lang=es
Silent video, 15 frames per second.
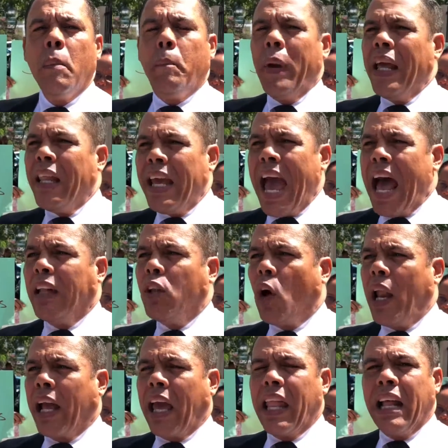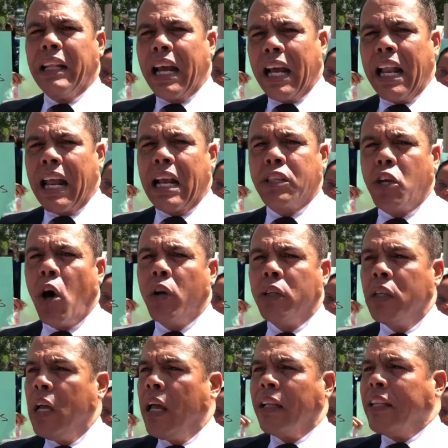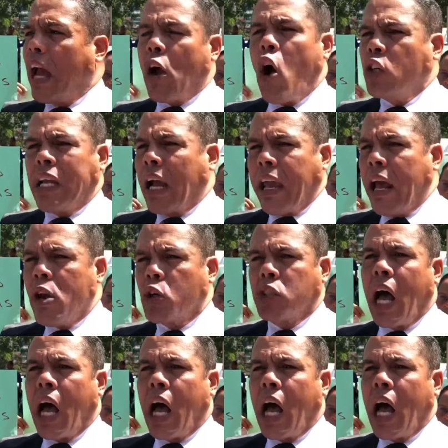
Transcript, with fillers: pidiéndole que den declaraciones de cosas que no